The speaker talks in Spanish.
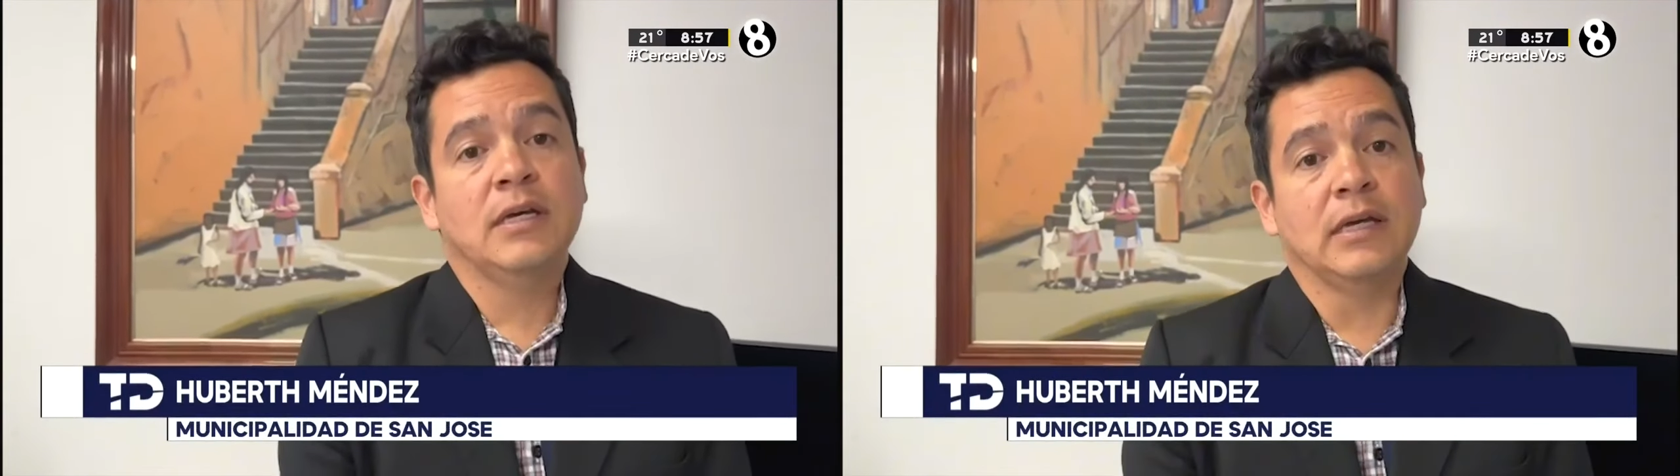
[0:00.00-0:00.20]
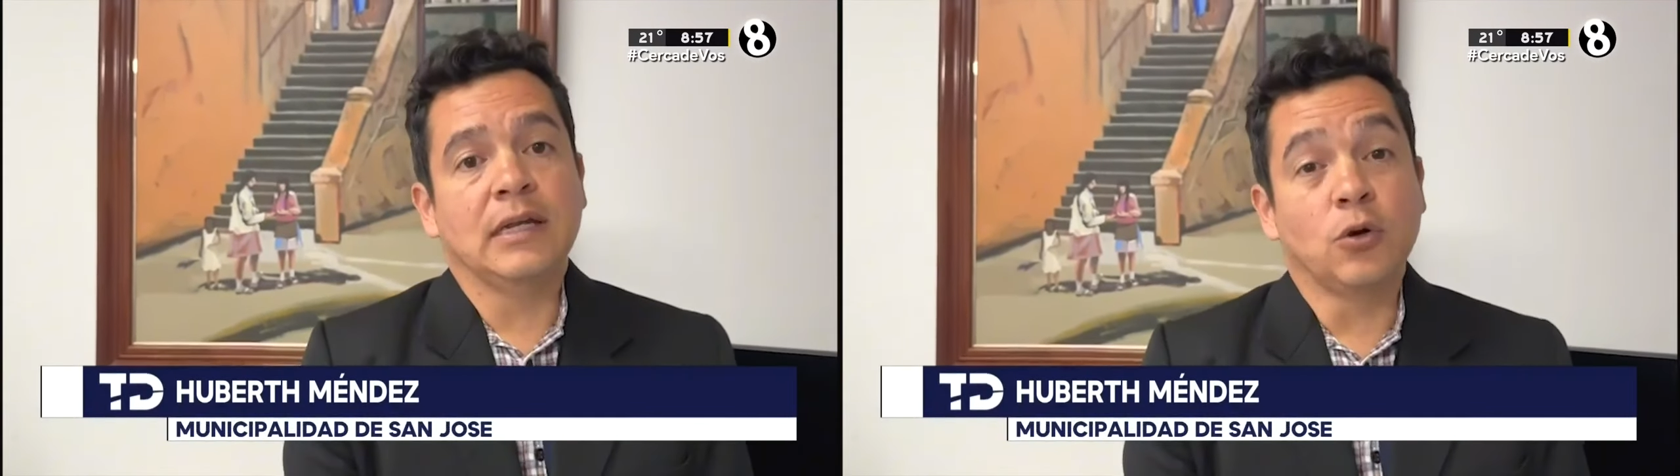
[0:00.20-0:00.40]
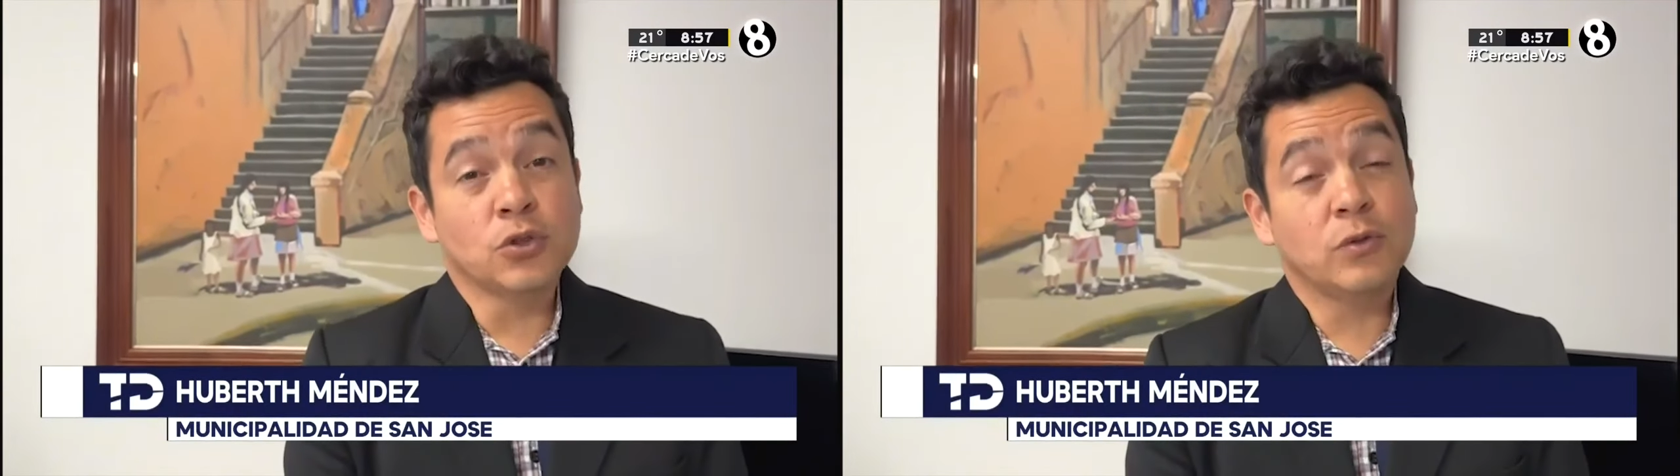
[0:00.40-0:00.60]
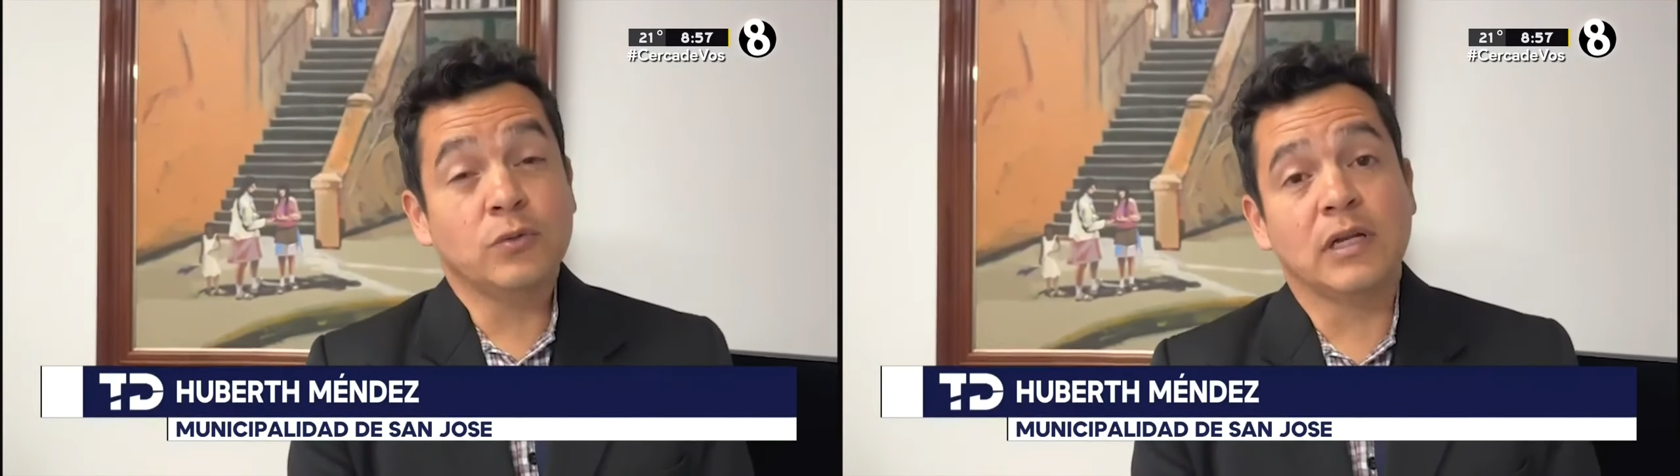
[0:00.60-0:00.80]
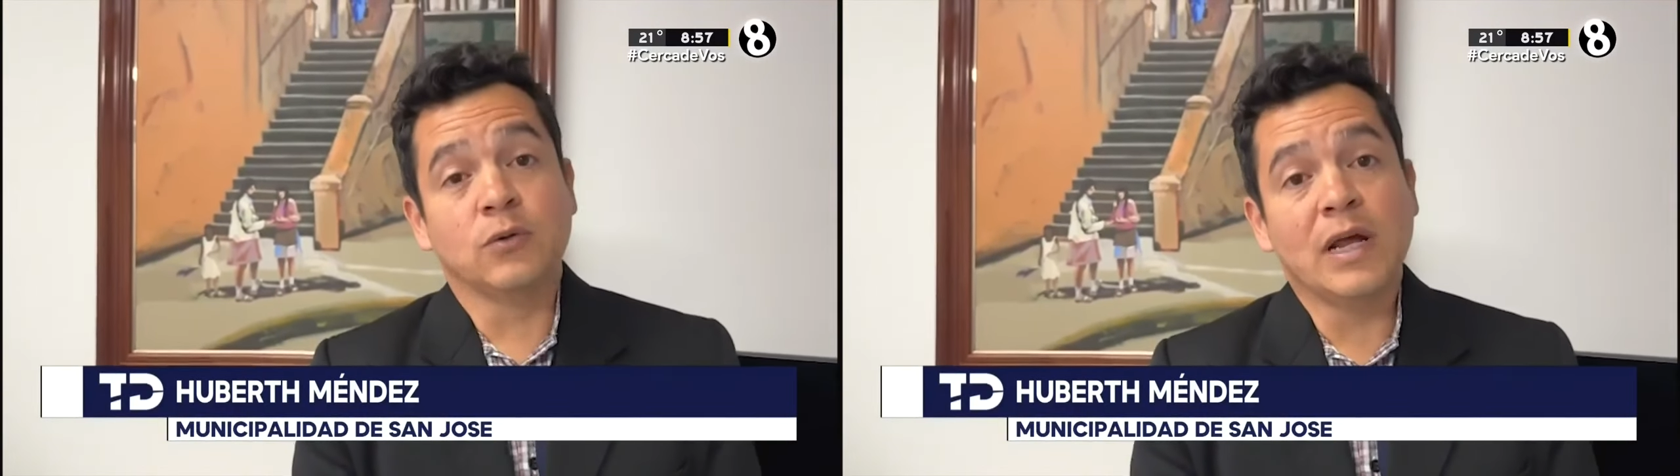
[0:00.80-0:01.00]
El
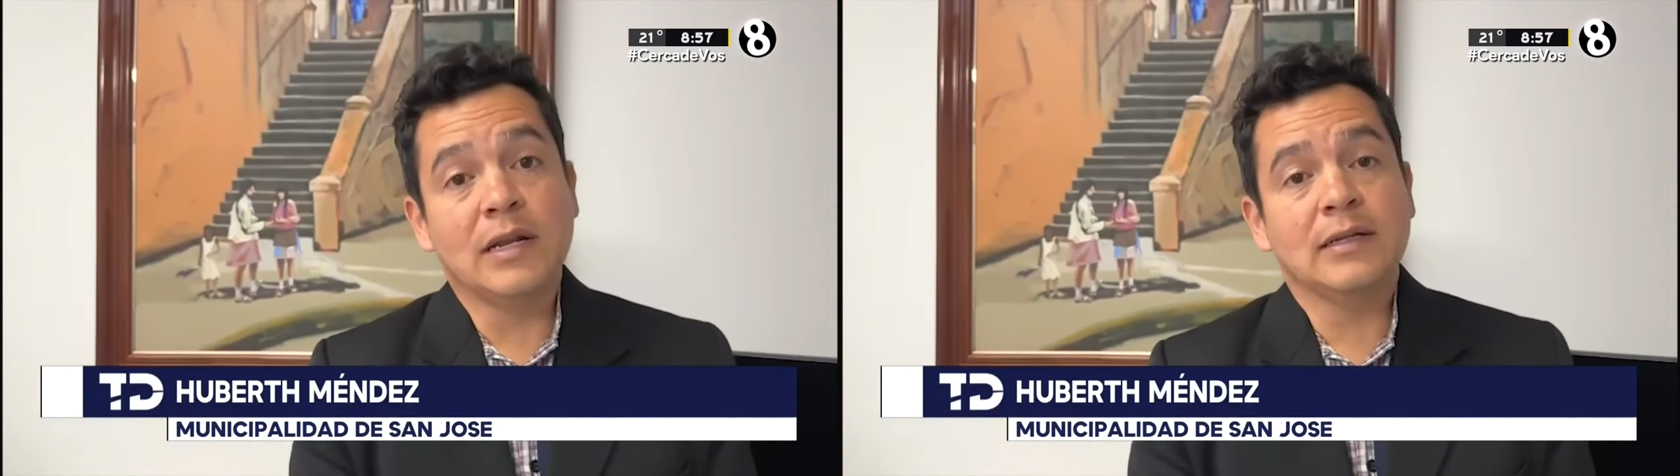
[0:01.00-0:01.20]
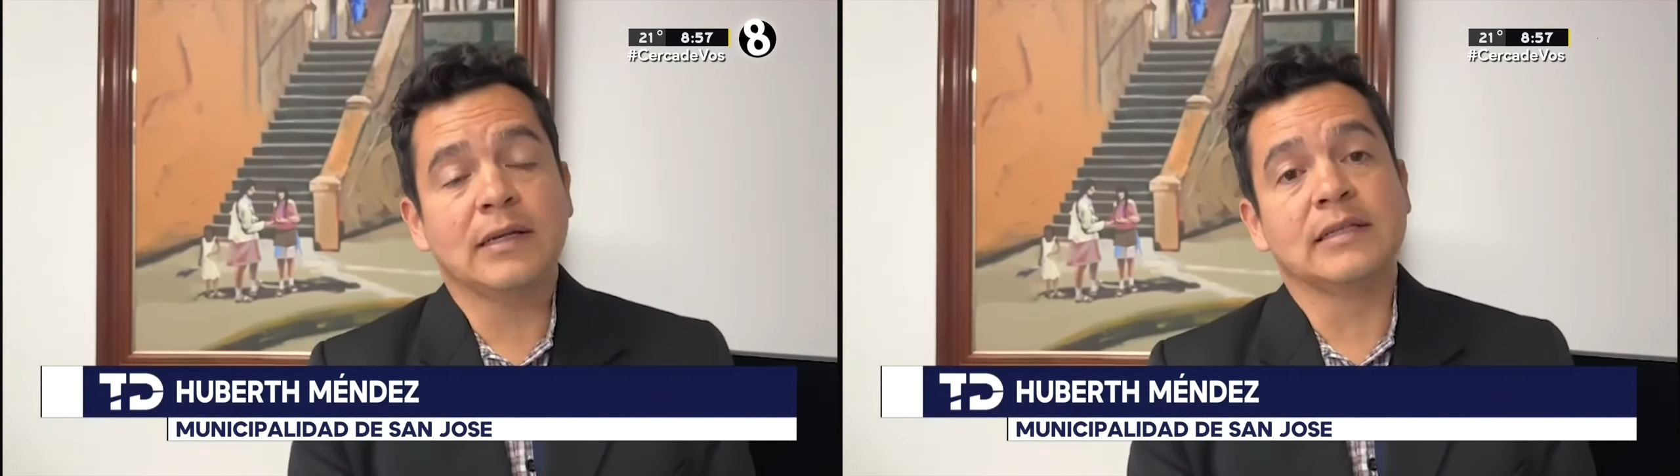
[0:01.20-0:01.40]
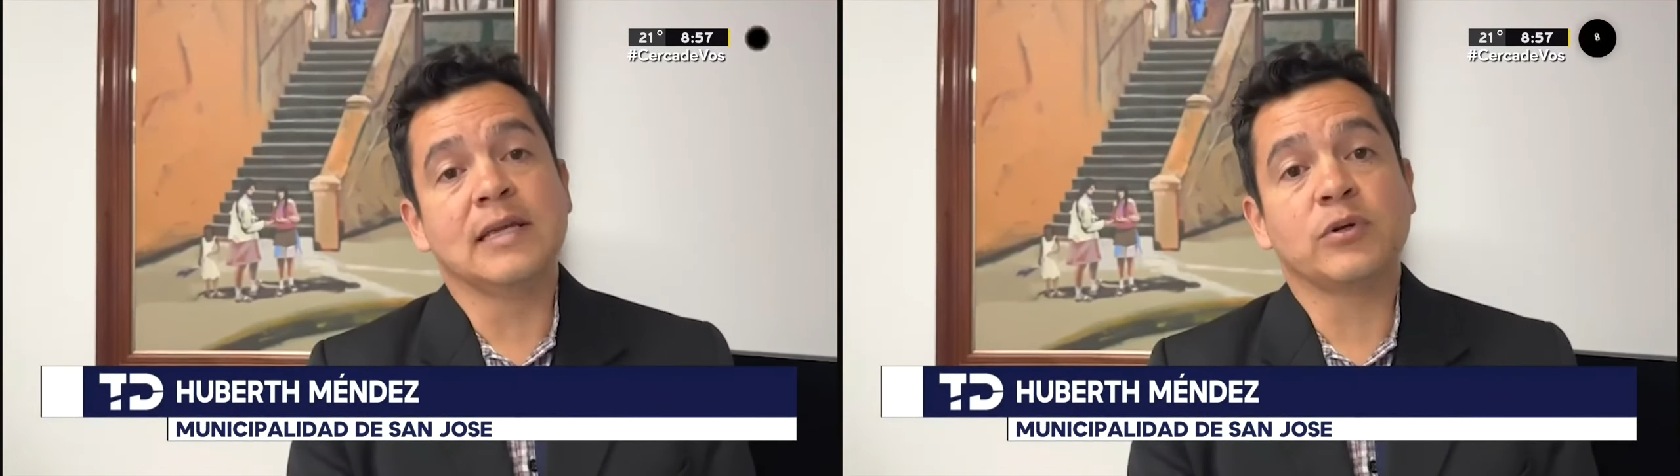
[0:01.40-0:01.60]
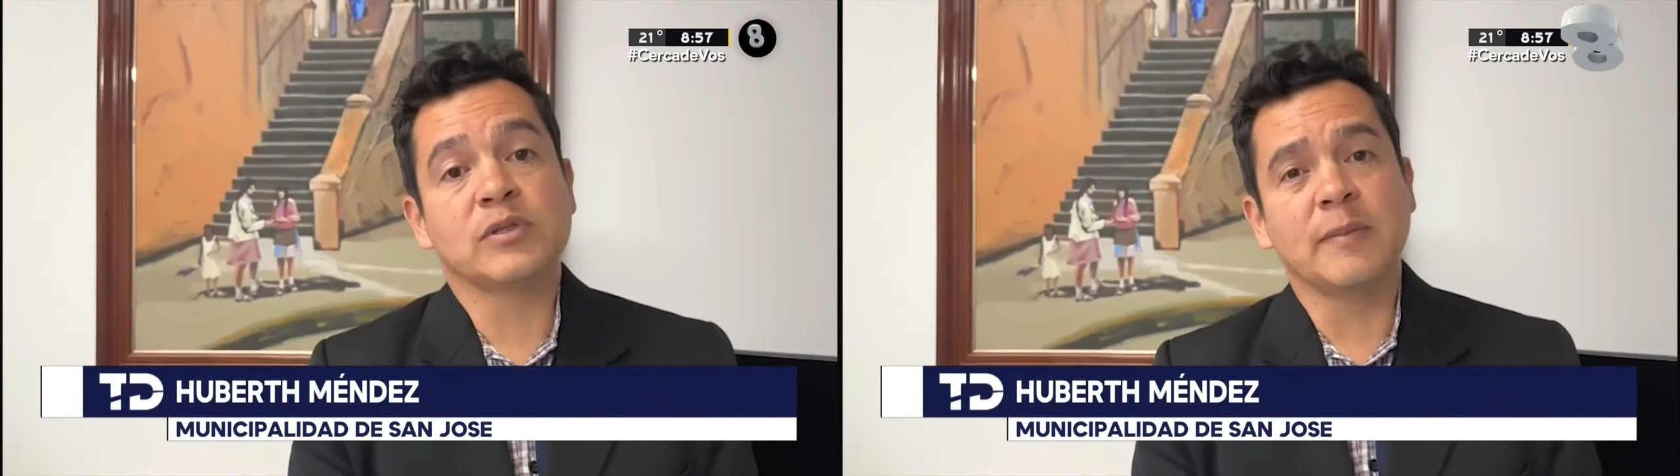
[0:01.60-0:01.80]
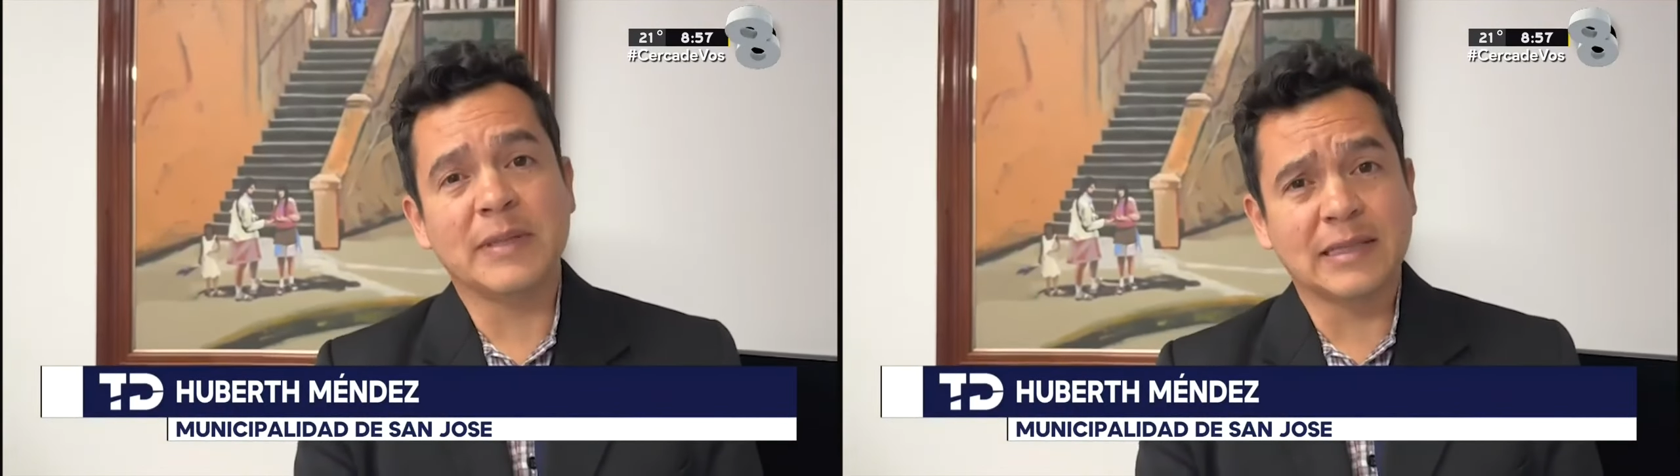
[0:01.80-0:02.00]
costo anual es de
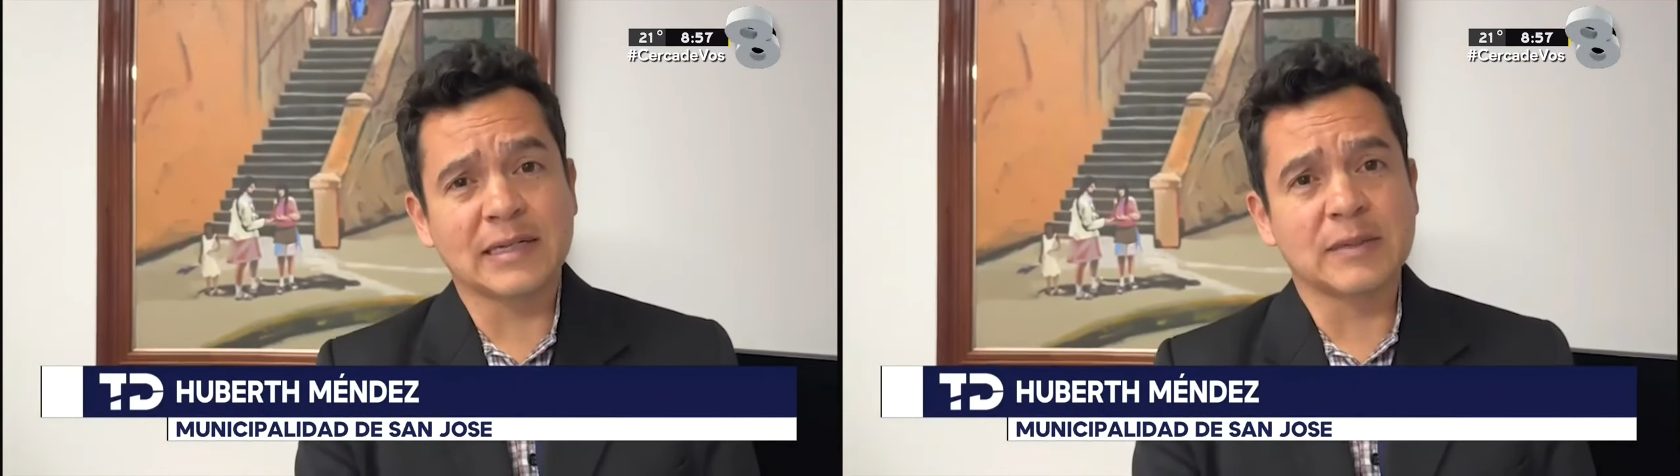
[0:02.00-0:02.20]
aproximadamente